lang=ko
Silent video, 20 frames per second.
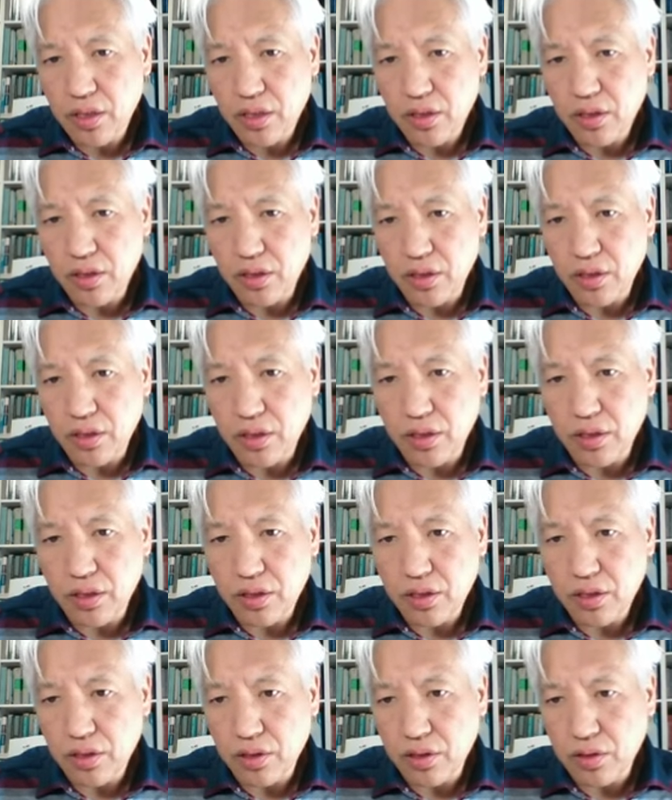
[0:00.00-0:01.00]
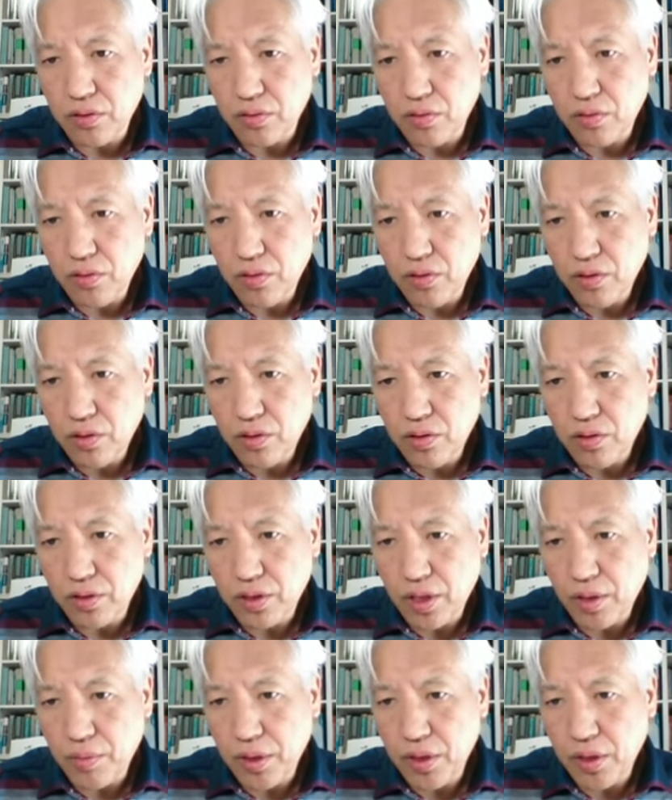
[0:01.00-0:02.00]
어, 그리고 그
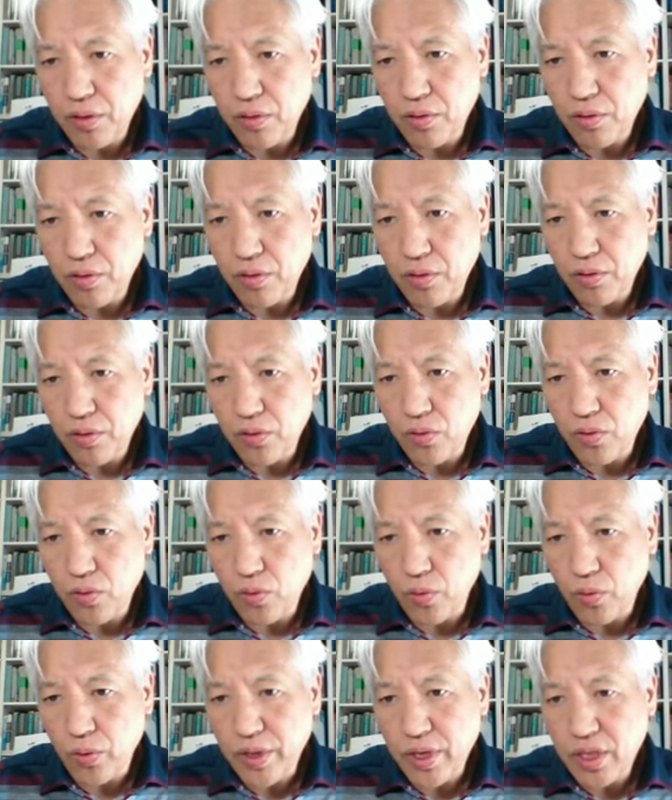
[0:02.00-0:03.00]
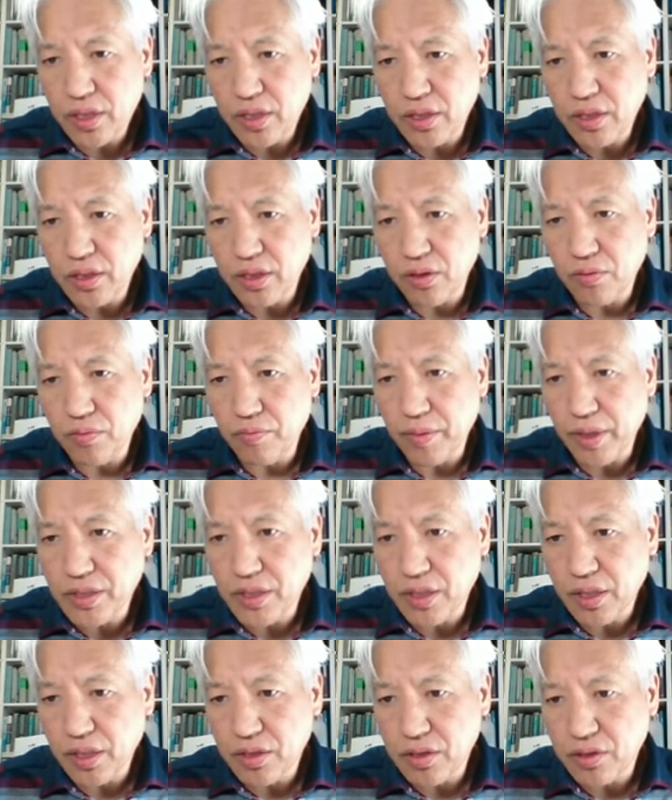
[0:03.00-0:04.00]
다음에 어, 오라크도
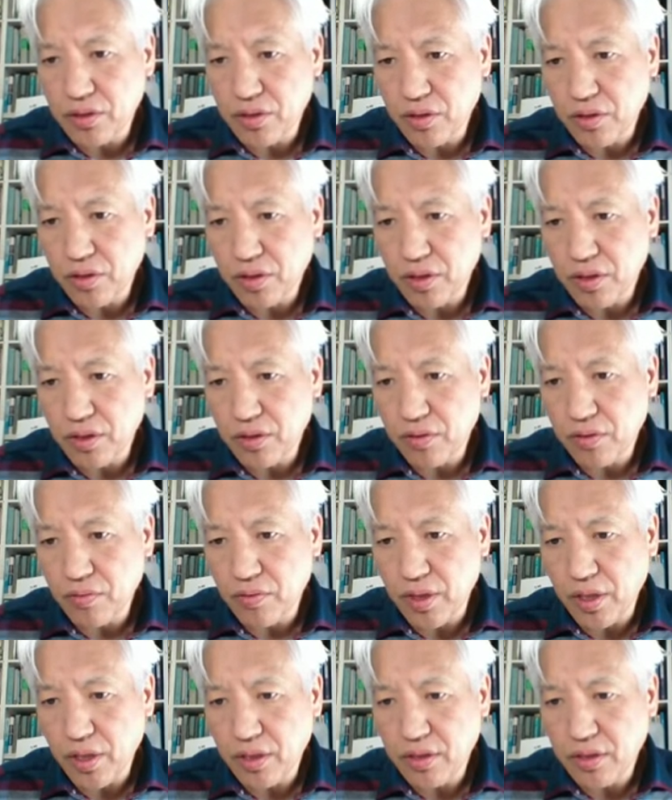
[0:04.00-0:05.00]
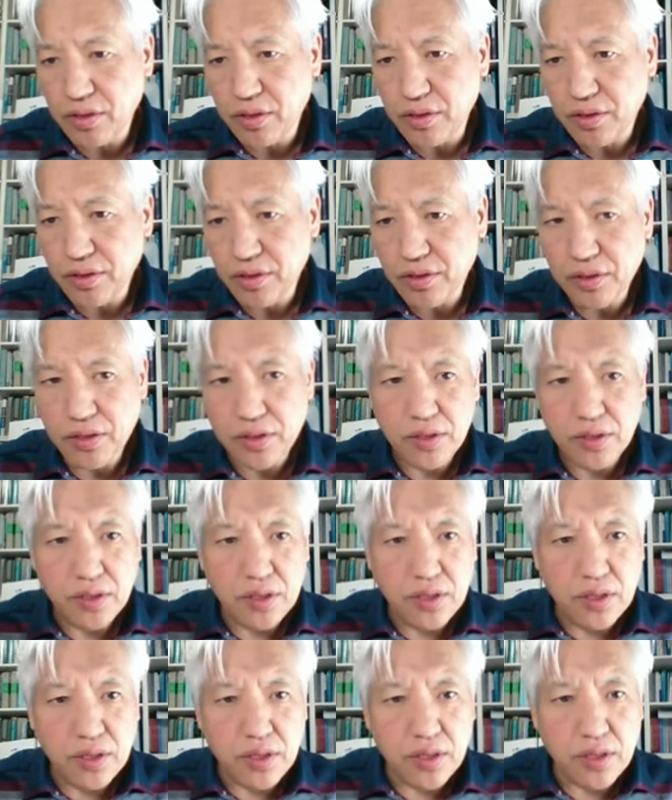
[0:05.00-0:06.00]
마찬가지죠. 오라크
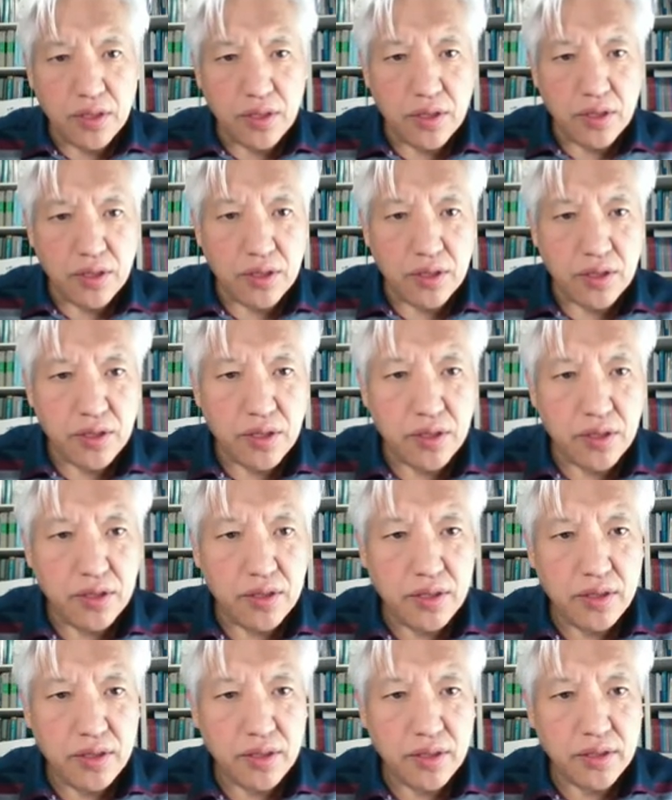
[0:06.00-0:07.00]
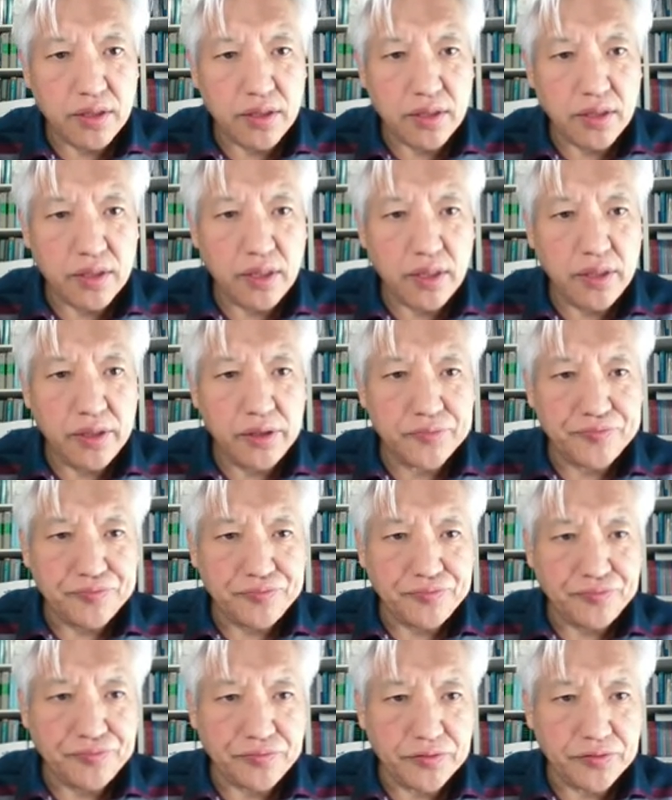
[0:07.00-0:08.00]
어, 길을 갖다가
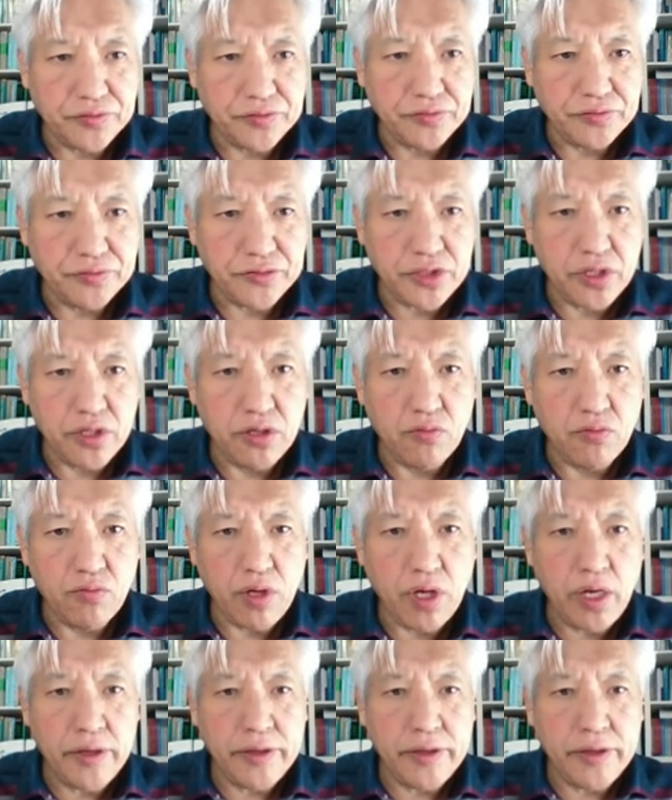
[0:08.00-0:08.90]
음, 길과